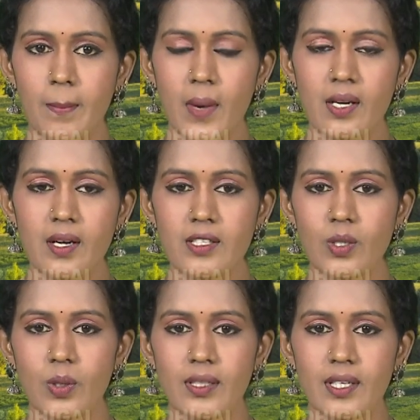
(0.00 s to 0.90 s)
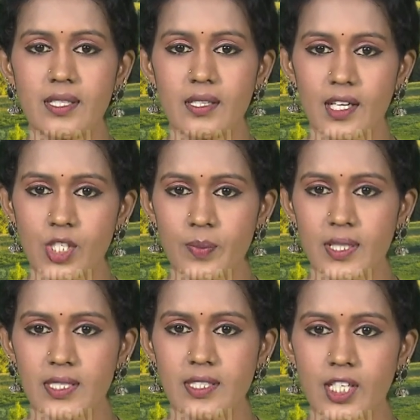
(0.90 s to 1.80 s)
மக்காசோளத்தை
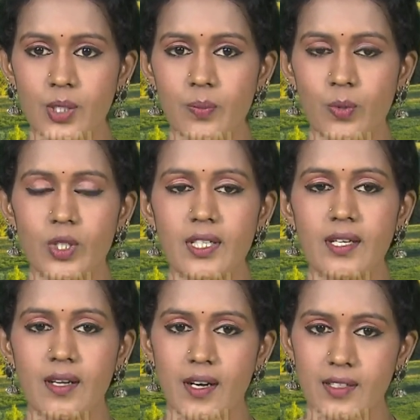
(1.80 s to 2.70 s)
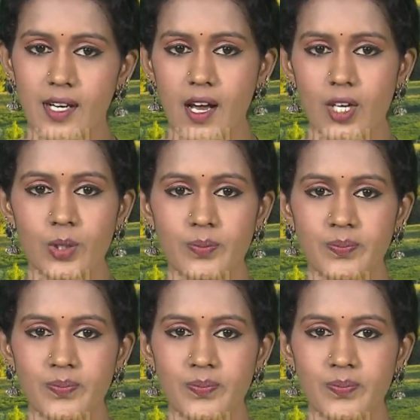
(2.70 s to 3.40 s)
ஏற்றுமதி செய்யும் முக்கிய நாடுகளாகும்